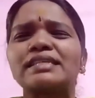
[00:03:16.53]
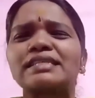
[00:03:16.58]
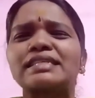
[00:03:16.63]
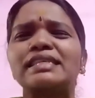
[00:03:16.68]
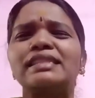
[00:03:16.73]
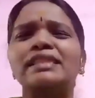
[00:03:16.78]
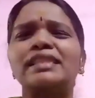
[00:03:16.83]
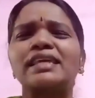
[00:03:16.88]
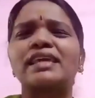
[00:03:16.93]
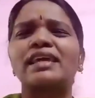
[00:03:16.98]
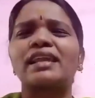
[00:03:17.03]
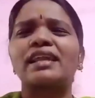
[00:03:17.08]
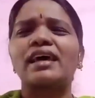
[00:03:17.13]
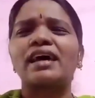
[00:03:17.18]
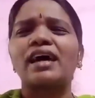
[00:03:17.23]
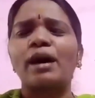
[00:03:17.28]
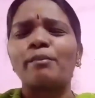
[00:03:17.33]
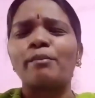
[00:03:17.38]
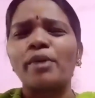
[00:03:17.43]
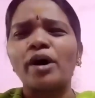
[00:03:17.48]
சிந்திக்கல
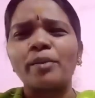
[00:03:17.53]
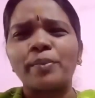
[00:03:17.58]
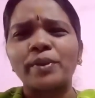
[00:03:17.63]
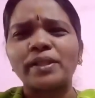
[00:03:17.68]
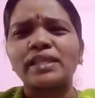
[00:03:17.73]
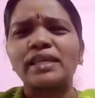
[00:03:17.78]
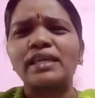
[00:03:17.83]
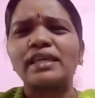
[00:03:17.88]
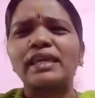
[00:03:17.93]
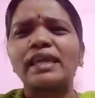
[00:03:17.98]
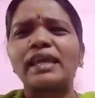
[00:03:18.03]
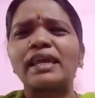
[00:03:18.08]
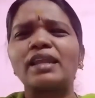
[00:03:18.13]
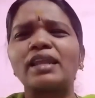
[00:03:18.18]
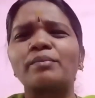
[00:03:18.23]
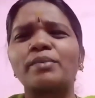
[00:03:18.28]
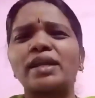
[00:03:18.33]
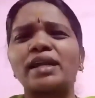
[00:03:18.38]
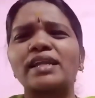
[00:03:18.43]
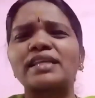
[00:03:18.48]
அம்மா பத்தி ஏன்
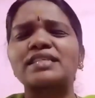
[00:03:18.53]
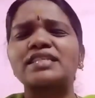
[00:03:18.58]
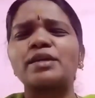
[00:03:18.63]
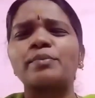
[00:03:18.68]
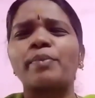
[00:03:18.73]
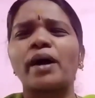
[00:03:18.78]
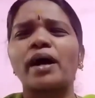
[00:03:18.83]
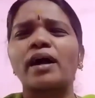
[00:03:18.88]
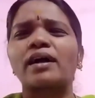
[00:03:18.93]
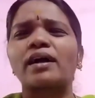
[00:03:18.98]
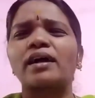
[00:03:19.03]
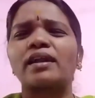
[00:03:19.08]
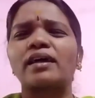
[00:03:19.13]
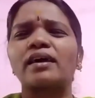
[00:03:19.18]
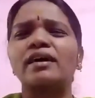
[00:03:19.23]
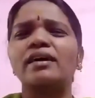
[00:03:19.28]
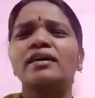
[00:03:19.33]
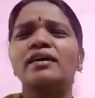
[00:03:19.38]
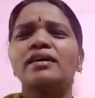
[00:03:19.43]
நம்ம நினைச்சே பார்க்கல